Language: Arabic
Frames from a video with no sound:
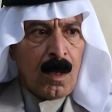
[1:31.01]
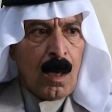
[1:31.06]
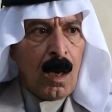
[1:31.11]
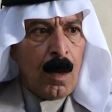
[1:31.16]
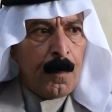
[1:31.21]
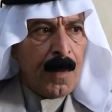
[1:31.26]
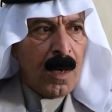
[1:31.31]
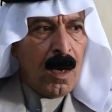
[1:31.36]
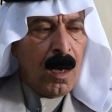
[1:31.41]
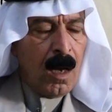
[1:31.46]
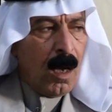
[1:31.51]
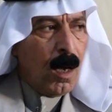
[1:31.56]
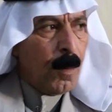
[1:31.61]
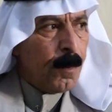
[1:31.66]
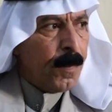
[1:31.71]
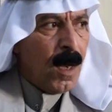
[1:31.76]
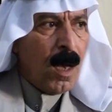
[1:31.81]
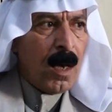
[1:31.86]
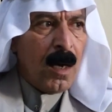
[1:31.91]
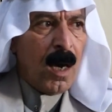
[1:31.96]
ابناء
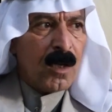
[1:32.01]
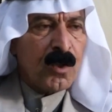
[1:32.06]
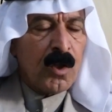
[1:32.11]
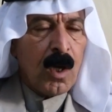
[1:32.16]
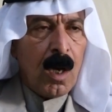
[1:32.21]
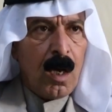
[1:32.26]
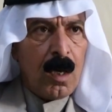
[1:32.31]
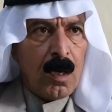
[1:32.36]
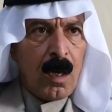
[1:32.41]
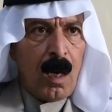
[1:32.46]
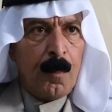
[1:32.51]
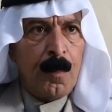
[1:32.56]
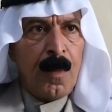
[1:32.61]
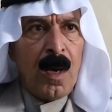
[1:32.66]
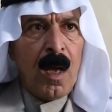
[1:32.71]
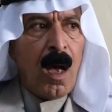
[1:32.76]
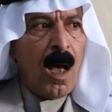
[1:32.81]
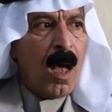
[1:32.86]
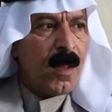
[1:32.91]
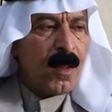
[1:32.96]
ابناء العشائر
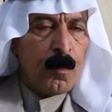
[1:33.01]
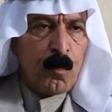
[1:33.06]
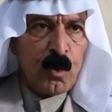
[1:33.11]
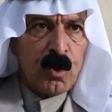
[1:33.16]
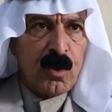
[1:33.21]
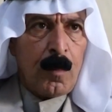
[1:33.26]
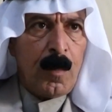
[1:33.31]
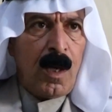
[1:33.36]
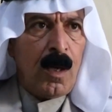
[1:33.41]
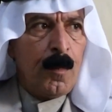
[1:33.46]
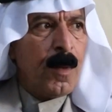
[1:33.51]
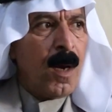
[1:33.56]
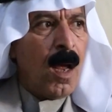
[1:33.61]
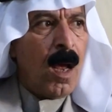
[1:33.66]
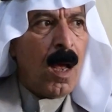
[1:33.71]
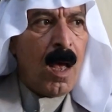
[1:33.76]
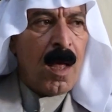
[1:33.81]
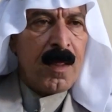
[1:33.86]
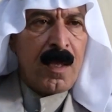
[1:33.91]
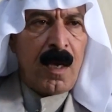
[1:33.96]
ابناء هذا المجتمع ابناء
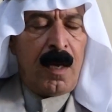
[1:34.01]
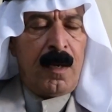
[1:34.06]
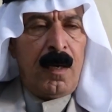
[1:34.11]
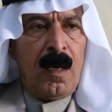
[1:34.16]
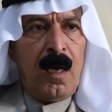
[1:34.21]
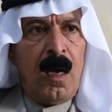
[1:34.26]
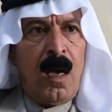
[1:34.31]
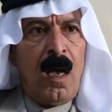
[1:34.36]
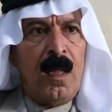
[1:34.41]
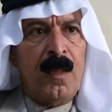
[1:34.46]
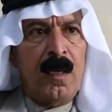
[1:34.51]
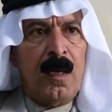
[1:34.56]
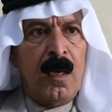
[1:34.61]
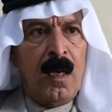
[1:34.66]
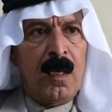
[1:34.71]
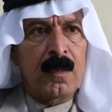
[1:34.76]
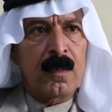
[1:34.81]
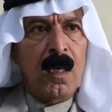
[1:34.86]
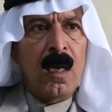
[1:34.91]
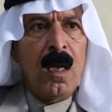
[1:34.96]
هذه هذه
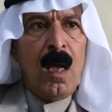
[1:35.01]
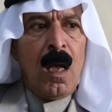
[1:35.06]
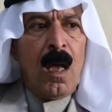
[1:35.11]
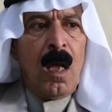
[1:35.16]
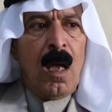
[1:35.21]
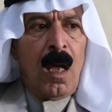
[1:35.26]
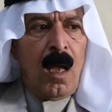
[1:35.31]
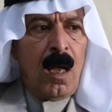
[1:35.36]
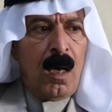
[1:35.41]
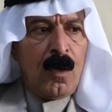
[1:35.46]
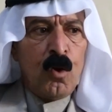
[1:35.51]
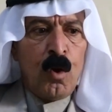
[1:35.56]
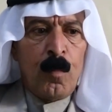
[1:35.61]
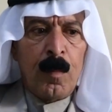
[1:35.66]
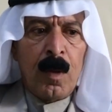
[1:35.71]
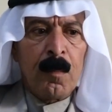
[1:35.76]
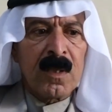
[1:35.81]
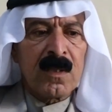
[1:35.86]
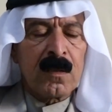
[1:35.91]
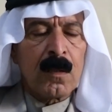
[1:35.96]
الناس آه،
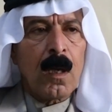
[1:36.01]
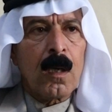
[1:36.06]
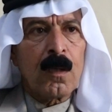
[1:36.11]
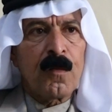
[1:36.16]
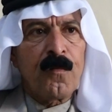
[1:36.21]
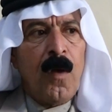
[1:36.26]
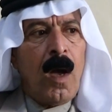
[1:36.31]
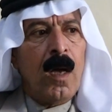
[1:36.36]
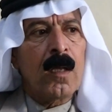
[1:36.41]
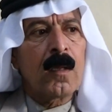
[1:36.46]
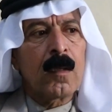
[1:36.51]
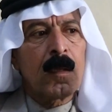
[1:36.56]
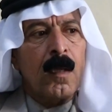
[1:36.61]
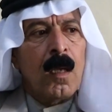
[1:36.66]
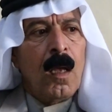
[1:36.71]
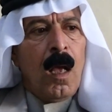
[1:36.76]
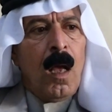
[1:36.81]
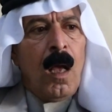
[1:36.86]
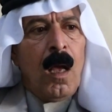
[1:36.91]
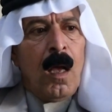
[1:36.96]
اليوم المنطقه دفعت
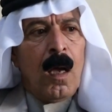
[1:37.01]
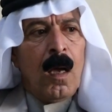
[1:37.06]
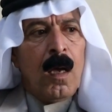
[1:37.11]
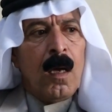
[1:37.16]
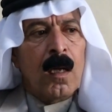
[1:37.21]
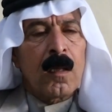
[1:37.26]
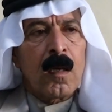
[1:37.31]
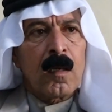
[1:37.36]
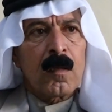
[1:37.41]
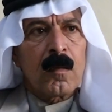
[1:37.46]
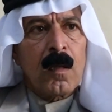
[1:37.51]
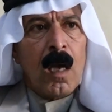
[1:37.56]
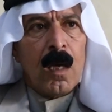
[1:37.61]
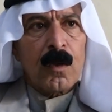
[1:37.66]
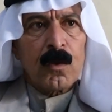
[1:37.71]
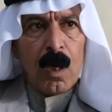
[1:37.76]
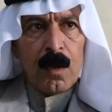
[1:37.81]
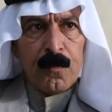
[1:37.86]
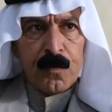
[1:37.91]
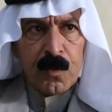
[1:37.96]

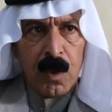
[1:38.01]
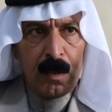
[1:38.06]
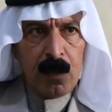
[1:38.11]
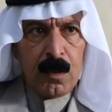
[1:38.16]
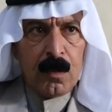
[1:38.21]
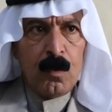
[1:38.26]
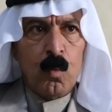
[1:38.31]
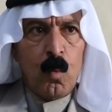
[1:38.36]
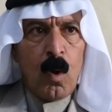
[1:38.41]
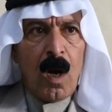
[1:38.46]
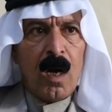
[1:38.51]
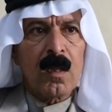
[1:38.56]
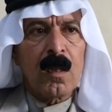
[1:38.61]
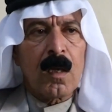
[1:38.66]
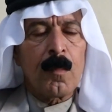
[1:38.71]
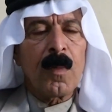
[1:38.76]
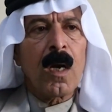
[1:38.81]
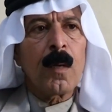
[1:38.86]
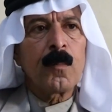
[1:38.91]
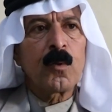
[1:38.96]
13000 آه، شهيد
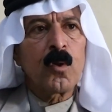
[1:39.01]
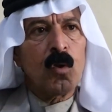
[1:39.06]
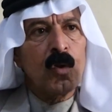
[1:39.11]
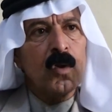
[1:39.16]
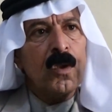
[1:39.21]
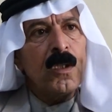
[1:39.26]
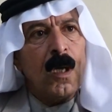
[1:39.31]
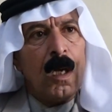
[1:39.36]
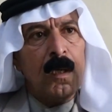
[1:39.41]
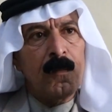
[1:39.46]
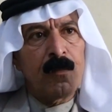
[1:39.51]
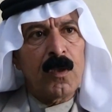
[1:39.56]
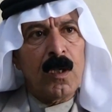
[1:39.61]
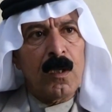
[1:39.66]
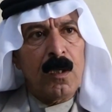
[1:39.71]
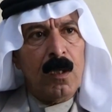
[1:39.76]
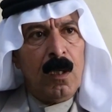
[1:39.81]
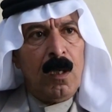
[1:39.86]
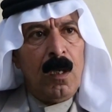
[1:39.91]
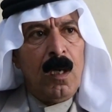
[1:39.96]
واكثر من 25000
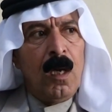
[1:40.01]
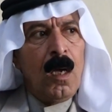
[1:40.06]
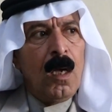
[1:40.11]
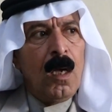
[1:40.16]
جريح